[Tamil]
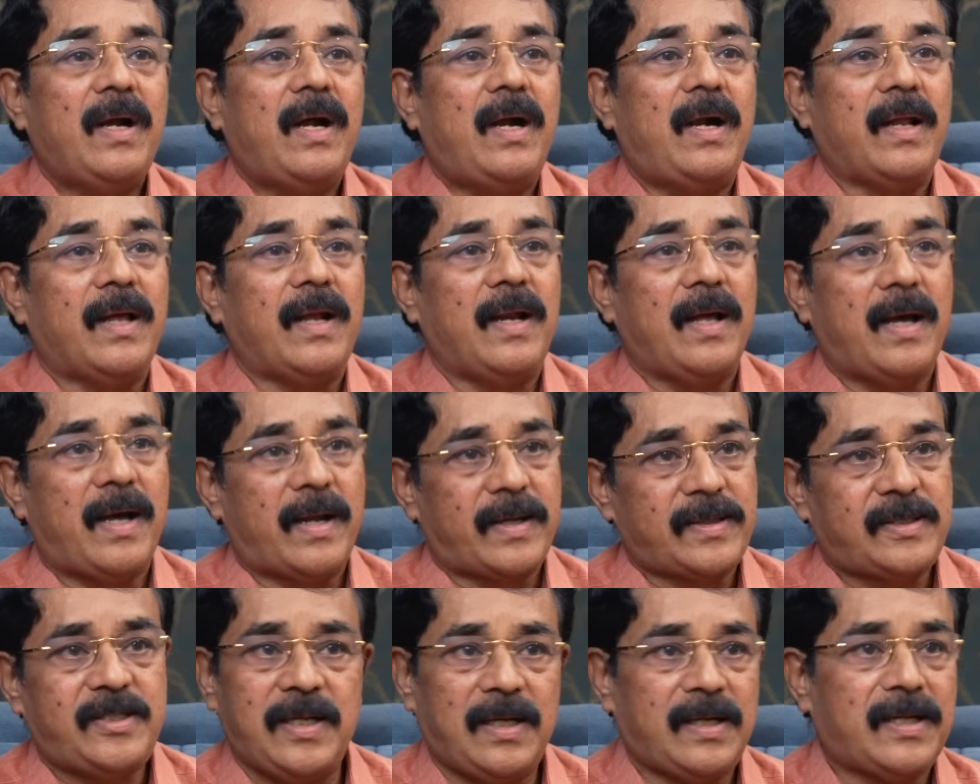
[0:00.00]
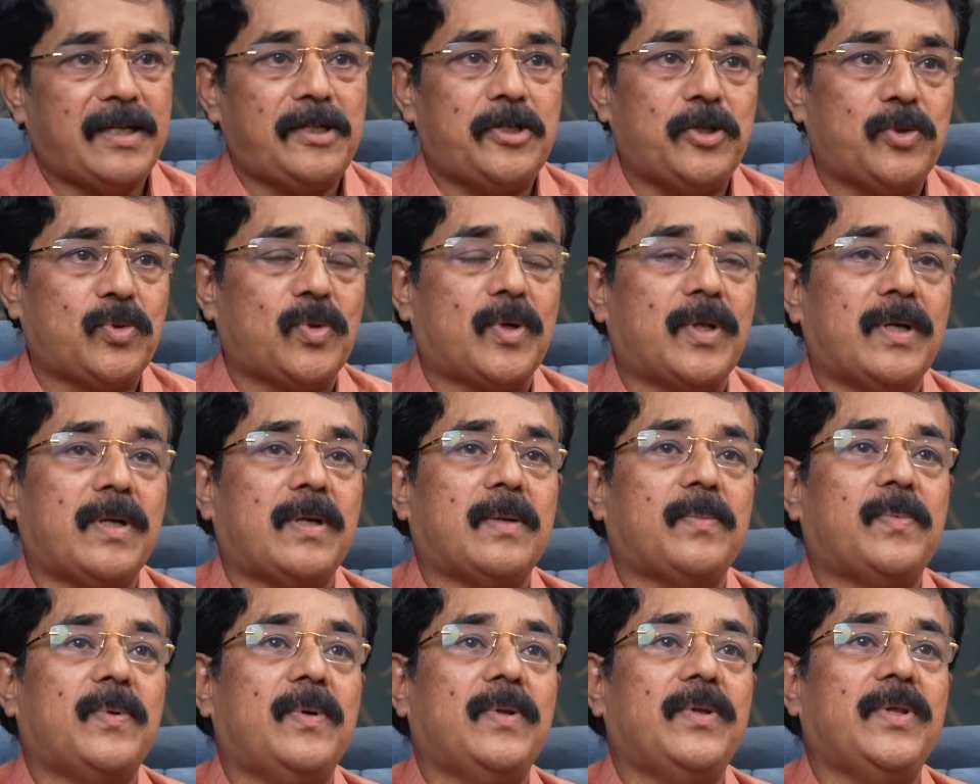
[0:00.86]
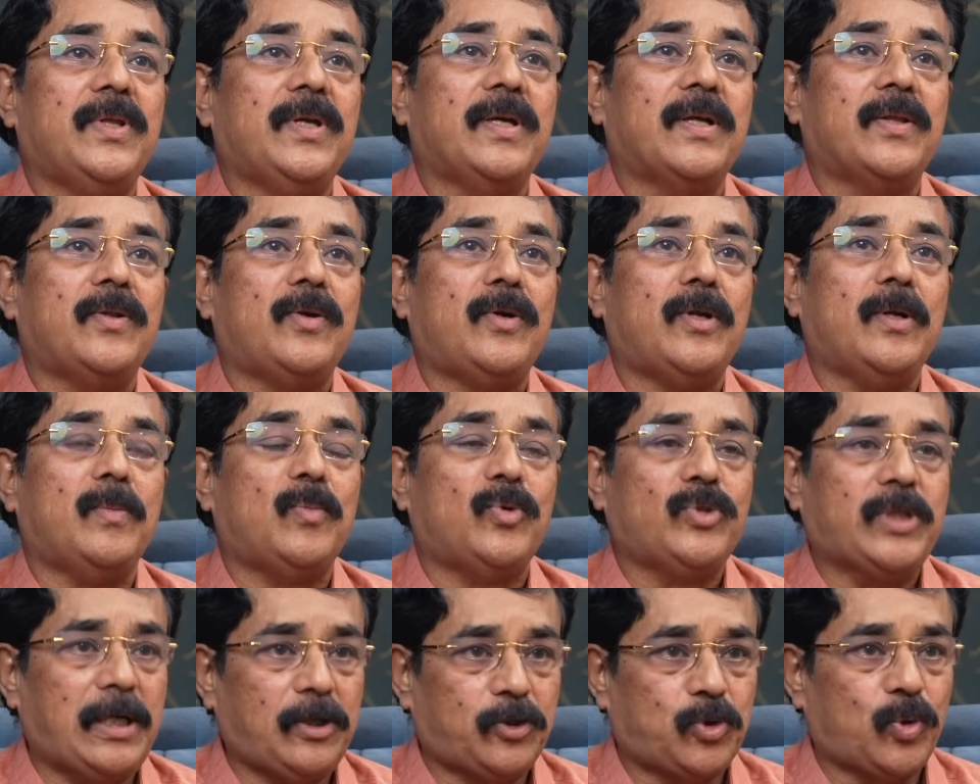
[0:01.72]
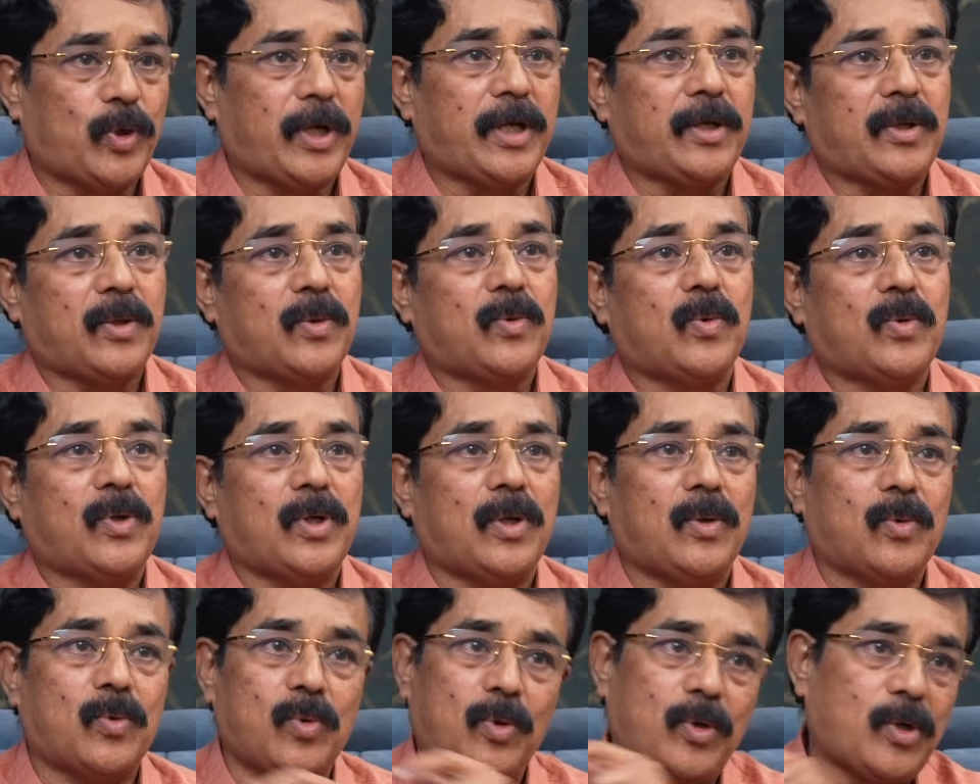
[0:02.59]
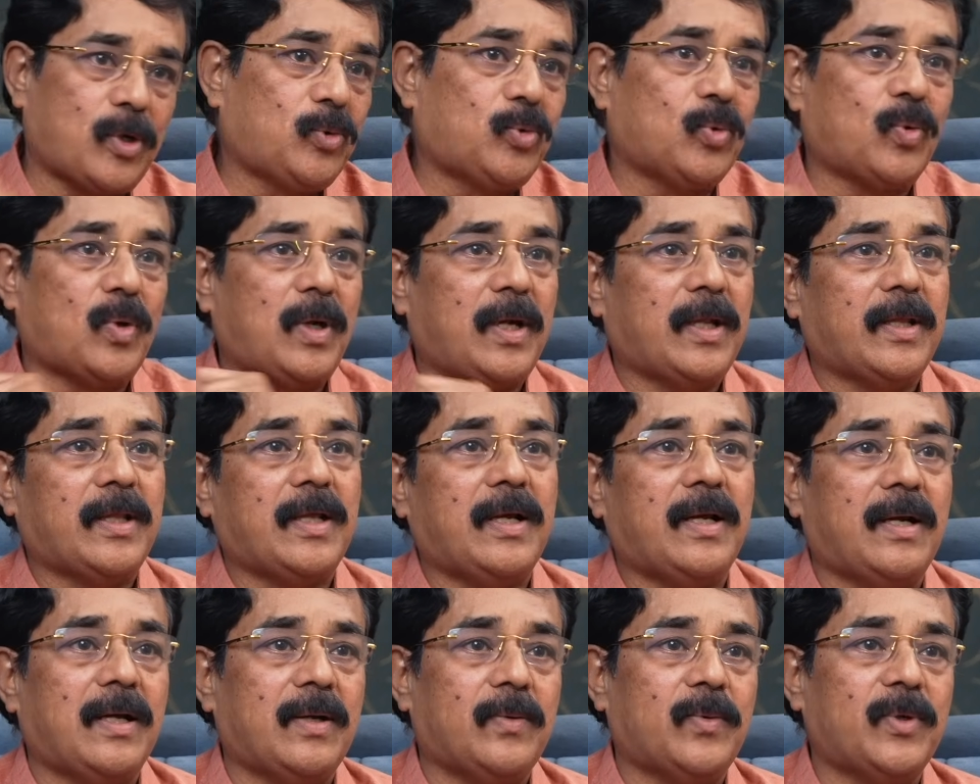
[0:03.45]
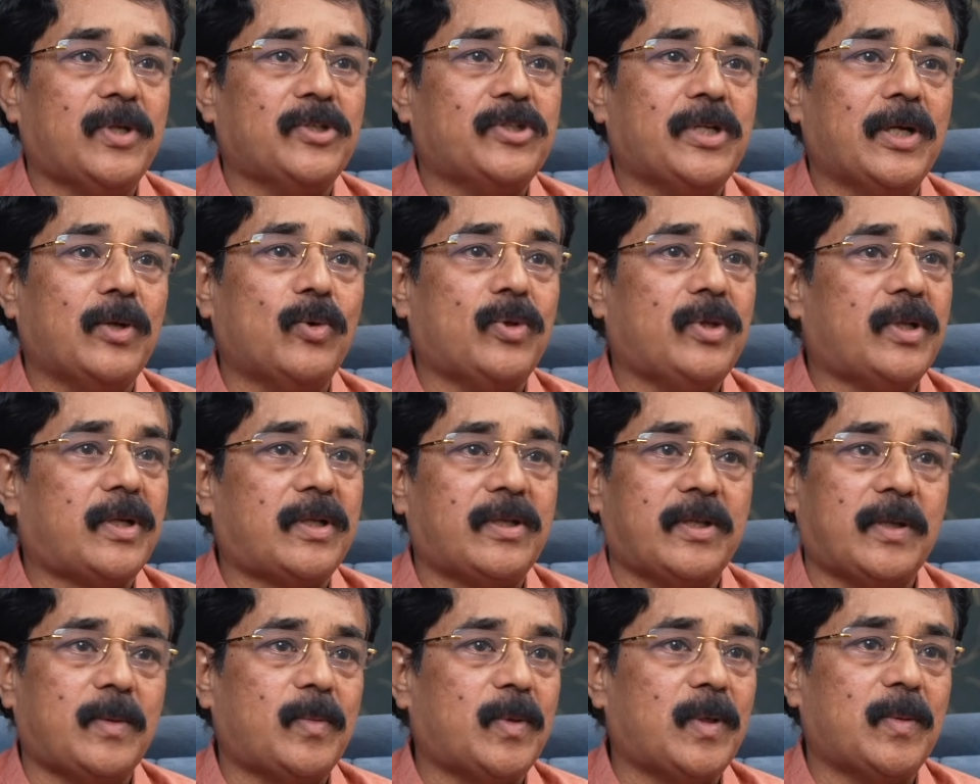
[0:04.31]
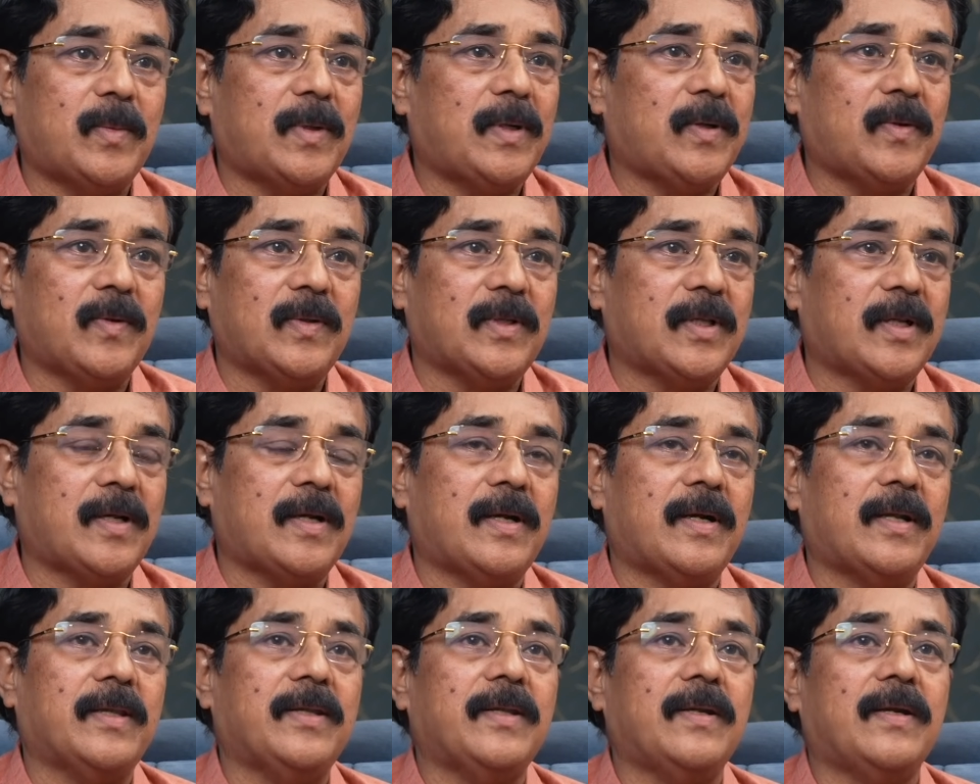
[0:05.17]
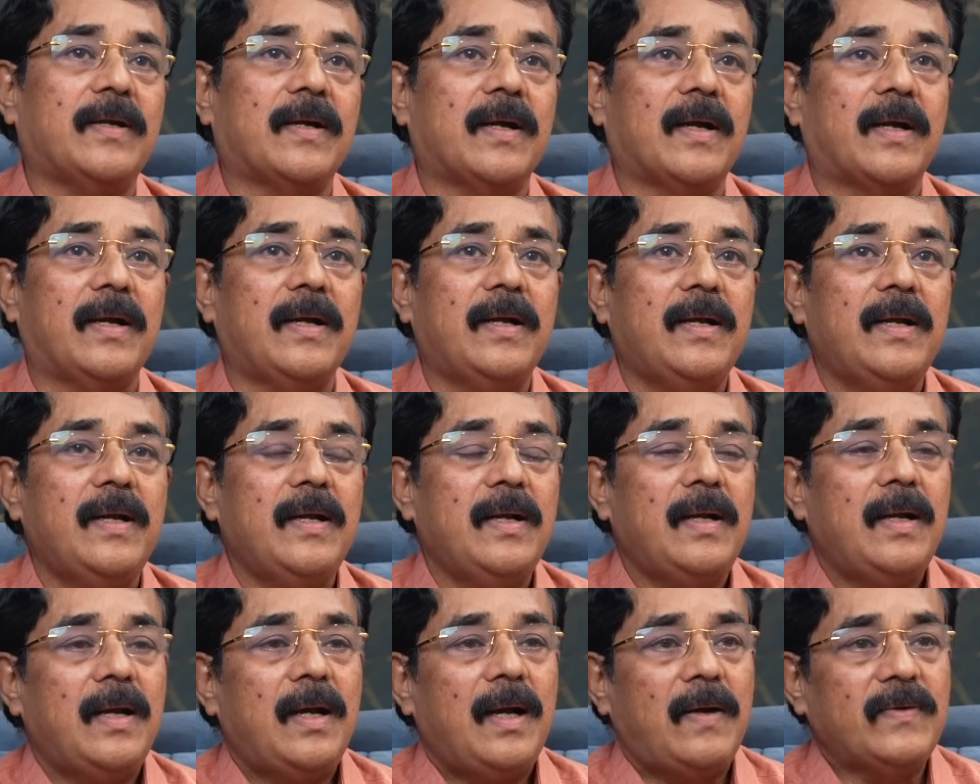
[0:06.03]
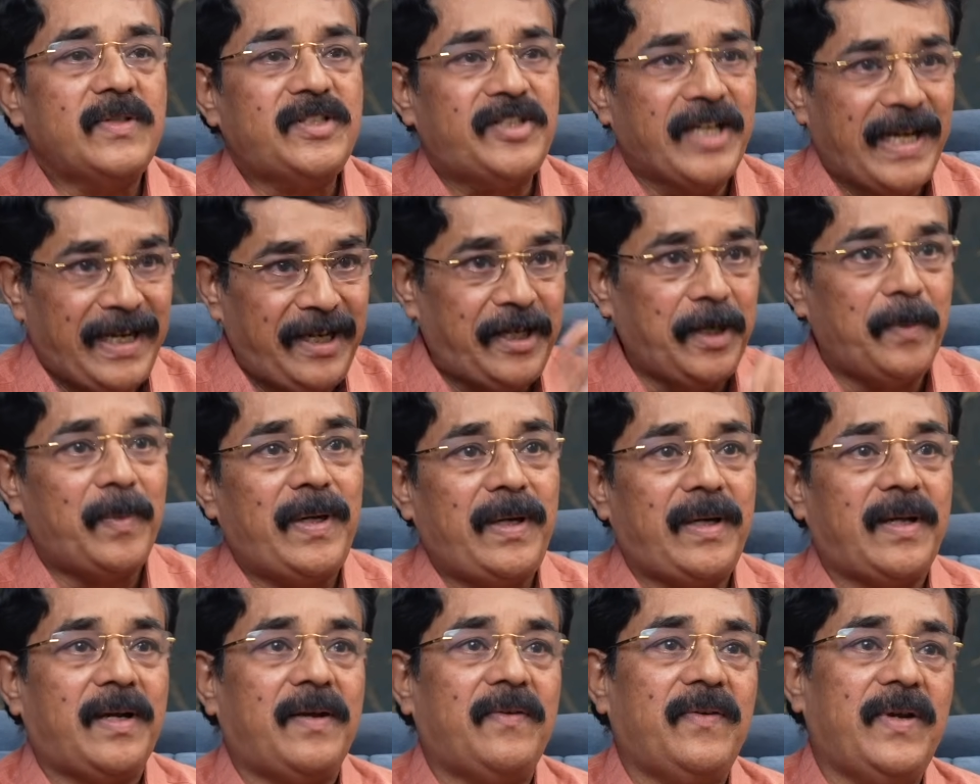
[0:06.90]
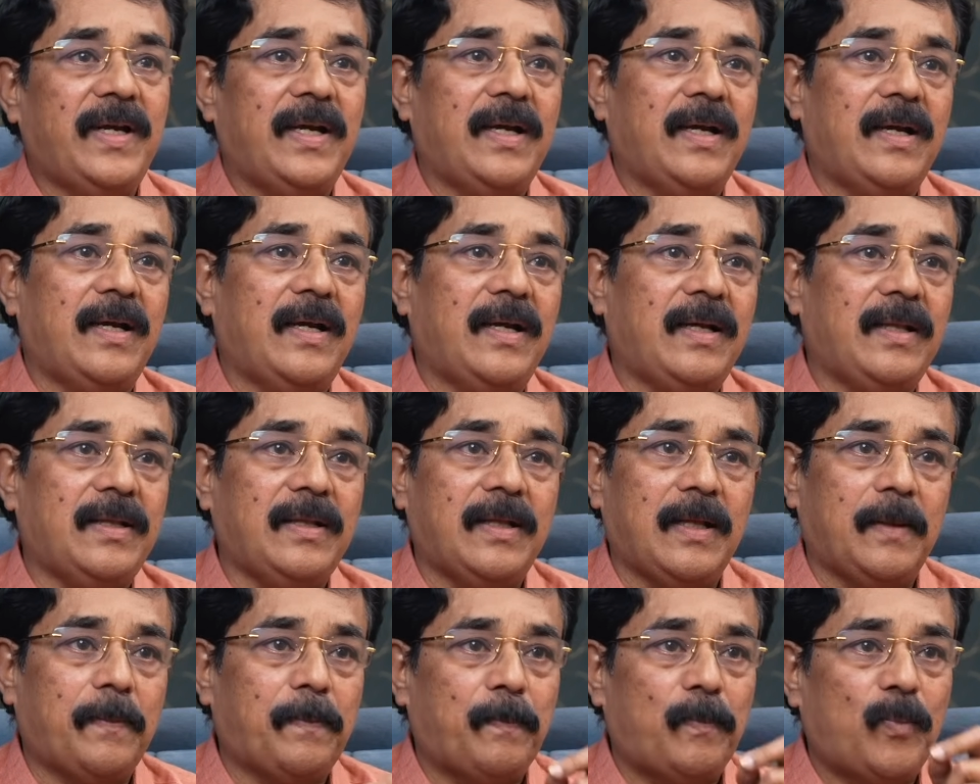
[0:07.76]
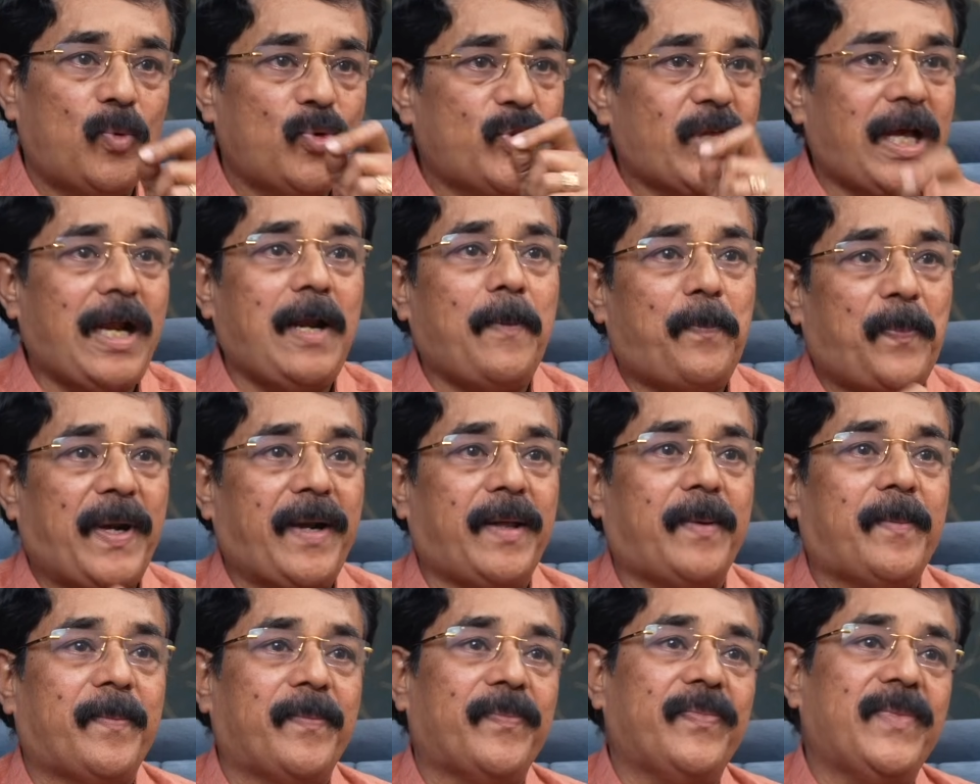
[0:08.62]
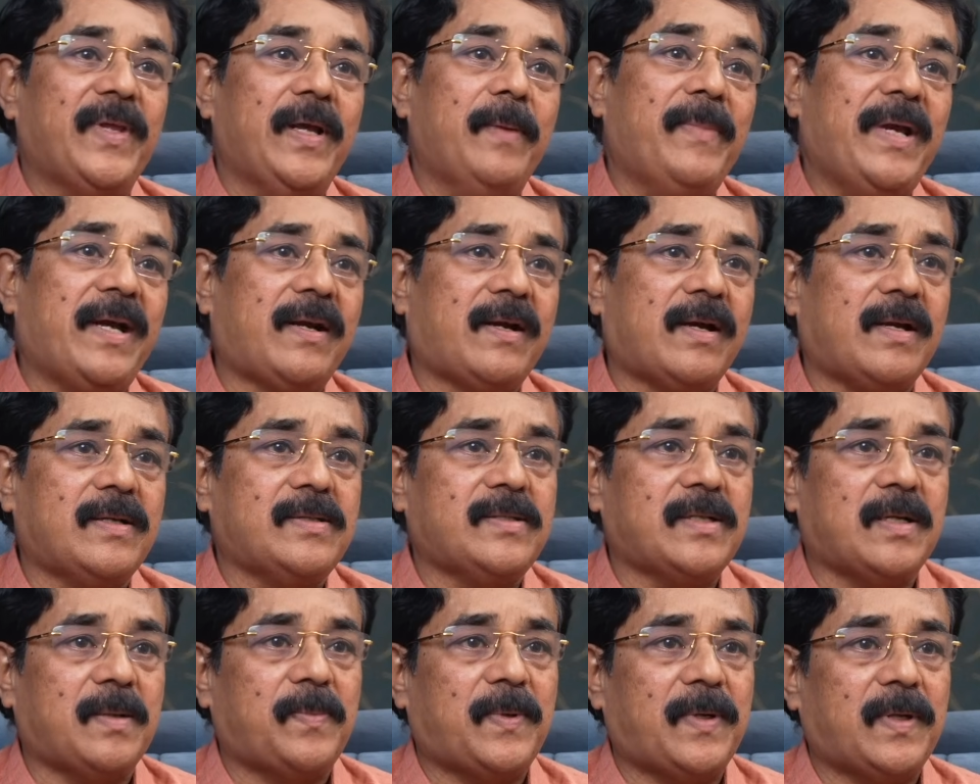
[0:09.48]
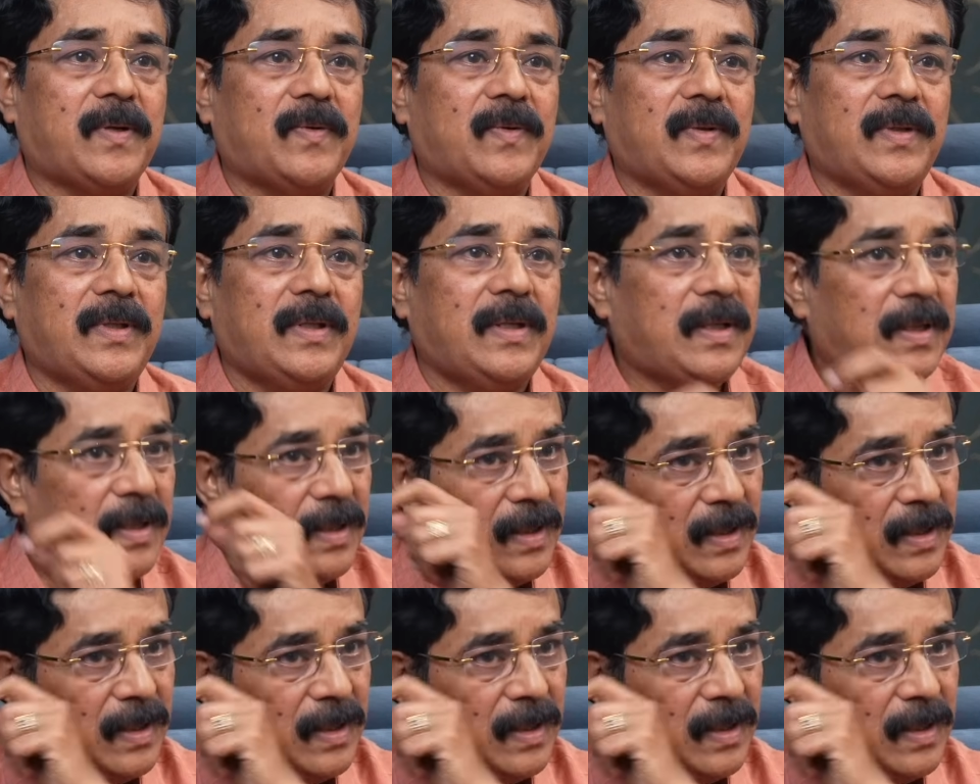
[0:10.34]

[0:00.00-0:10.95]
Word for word: ஆனால் அரசியல் கட்சி தொடங்குற பொழுது அதனுடைய முதல் தொடக்க கூட்டம் குன்றத்தூரில் தான் ஒரு செங்குந்தர் திருமண மண்டபத்தில் நடத்தியிருக்காங்க அது சென்டிமெண்ட்டாகவே இந்த முதல் படம் எம்ஏ காஜா படம் வந்து